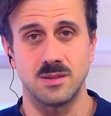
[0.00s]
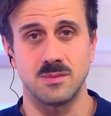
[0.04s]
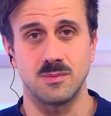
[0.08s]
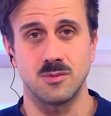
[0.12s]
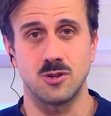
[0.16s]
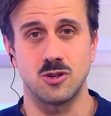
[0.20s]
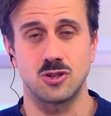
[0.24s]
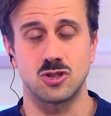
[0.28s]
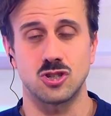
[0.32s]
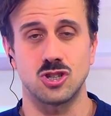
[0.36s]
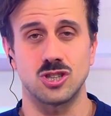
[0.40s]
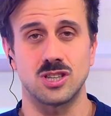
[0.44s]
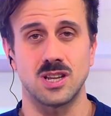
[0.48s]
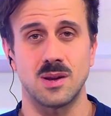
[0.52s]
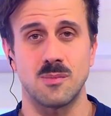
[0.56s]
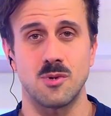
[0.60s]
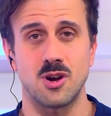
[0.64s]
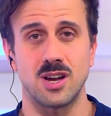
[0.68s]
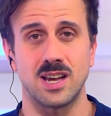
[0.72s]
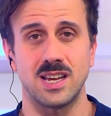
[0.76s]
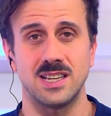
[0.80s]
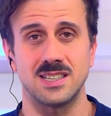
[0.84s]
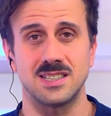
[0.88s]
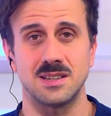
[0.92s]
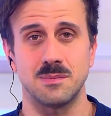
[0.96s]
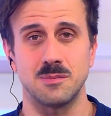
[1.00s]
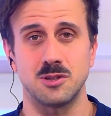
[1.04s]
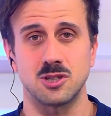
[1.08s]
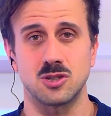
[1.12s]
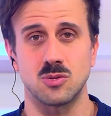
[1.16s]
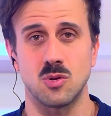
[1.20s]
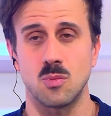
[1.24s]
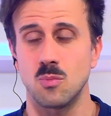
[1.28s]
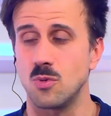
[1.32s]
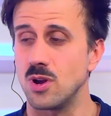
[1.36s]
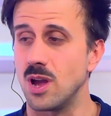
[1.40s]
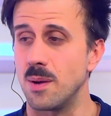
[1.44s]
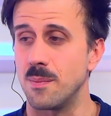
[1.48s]
Nosotros tenemos aquí, siempre
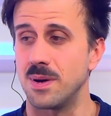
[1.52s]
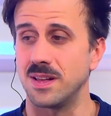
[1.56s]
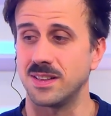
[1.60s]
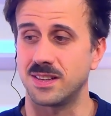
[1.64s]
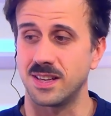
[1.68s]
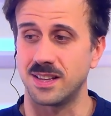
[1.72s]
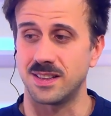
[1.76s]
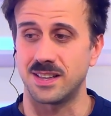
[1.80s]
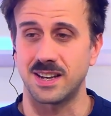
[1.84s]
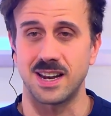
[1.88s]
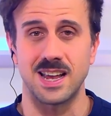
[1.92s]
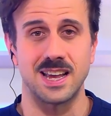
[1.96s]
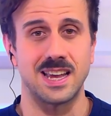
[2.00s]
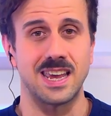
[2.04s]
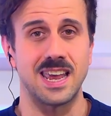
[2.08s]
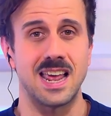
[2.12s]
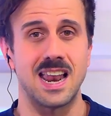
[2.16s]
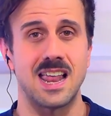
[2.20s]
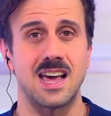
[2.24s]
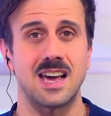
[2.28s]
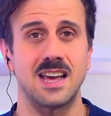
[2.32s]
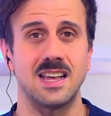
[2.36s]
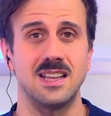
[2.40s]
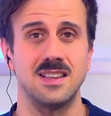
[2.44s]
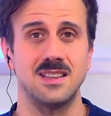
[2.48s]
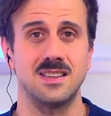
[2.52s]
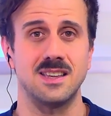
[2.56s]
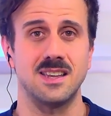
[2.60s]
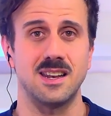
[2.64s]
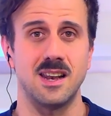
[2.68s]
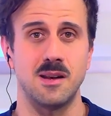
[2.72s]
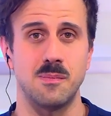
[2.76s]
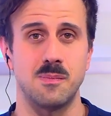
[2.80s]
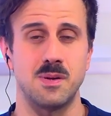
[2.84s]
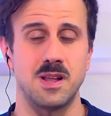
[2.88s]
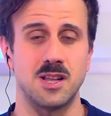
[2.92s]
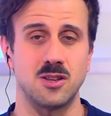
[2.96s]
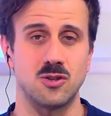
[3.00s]
somos muy amantes de tener aquí a la gente en
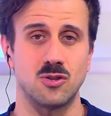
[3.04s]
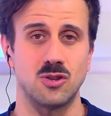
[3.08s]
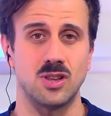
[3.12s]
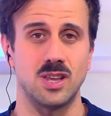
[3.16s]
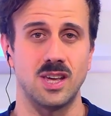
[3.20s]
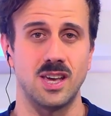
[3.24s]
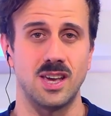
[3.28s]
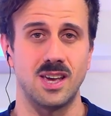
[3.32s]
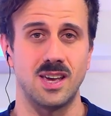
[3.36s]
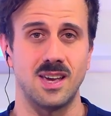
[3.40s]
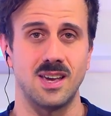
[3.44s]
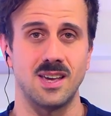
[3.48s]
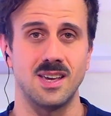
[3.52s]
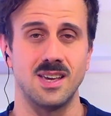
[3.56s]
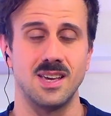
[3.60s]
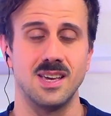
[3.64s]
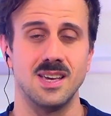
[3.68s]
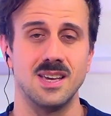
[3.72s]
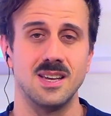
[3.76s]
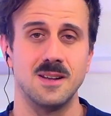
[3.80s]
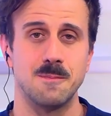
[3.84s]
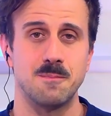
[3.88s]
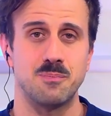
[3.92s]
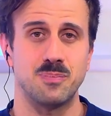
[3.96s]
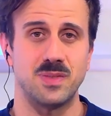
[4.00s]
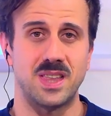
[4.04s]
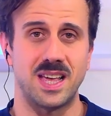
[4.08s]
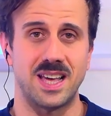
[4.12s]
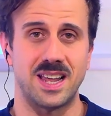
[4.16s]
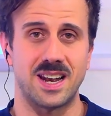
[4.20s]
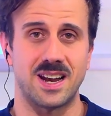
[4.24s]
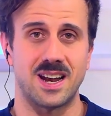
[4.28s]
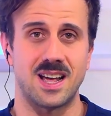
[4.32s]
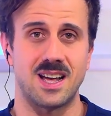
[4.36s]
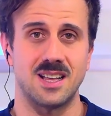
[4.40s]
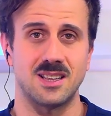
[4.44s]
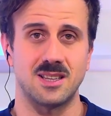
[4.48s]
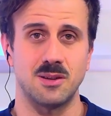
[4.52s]
el plato de,
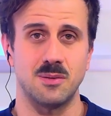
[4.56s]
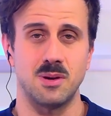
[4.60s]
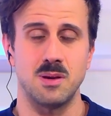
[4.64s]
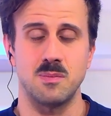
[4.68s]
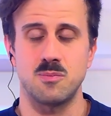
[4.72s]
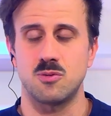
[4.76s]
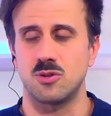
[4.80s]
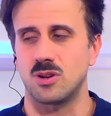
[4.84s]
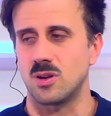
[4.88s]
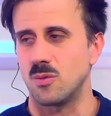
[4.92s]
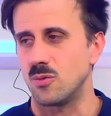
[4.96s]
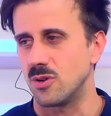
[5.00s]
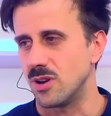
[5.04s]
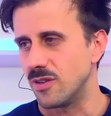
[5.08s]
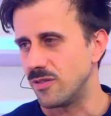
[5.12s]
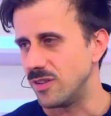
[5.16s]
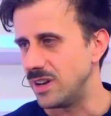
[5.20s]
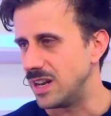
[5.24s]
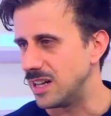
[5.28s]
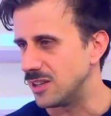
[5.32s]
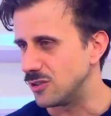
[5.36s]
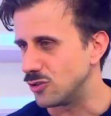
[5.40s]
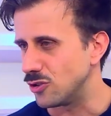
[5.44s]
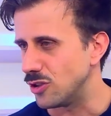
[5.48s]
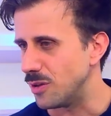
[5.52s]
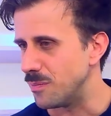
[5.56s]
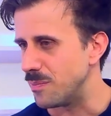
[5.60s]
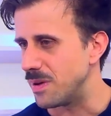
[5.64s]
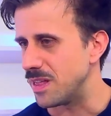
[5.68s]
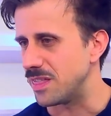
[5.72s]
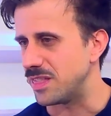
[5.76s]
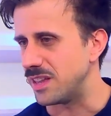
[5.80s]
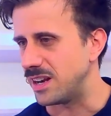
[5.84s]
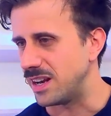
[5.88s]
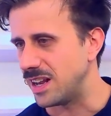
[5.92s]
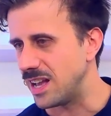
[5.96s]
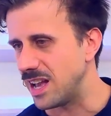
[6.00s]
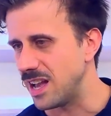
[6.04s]
Granada TV, porque bueno, al final todo es más
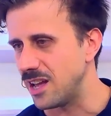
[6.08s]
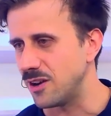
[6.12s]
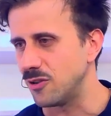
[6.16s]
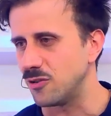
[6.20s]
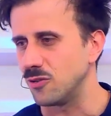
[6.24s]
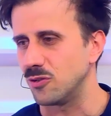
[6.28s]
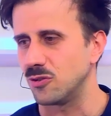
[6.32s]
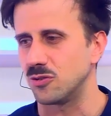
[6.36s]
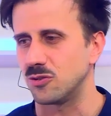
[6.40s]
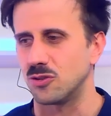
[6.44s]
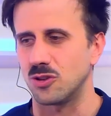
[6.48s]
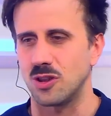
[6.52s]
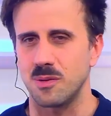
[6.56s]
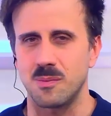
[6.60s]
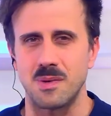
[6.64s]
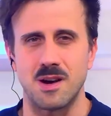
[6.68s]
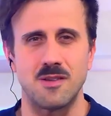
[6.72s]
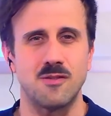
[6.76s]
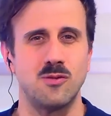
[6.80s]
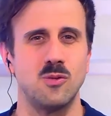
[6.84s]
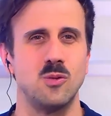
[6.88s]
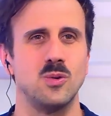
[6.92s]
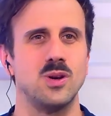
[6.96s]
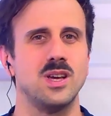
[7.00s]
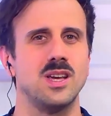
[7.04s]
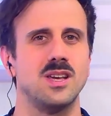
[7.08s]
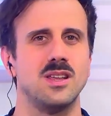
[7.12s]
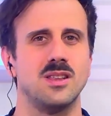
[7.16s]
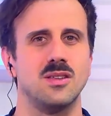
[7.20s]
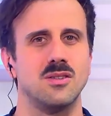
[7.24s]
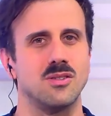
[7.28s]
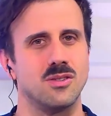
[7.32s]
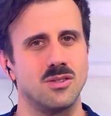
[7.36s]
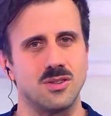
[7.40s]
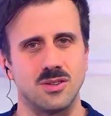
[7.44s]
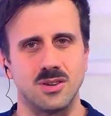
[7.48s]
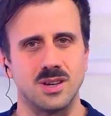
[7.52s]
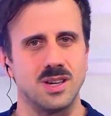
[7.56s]
cercano, todo es más
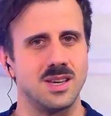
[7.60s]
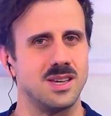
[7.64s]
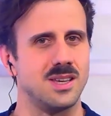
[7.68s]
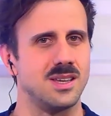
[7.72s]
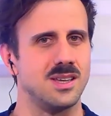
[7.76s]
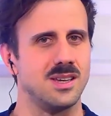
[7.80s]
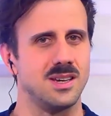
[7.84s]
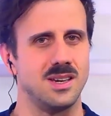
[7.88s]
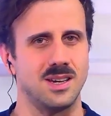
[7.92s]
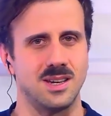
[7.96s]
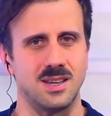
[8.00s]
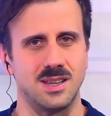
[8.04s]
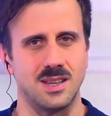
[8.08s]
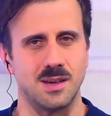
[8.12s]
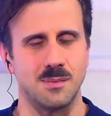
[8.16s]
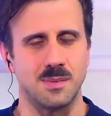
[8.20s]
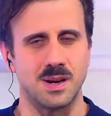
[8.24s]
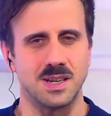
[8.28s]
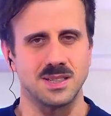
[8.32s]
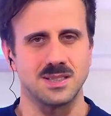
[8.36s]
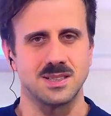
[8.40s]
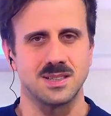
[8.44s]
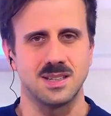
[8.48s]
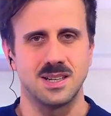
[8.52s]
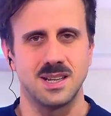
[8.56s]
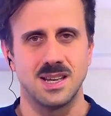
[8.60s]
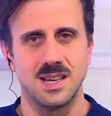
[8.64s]
fluido y demás.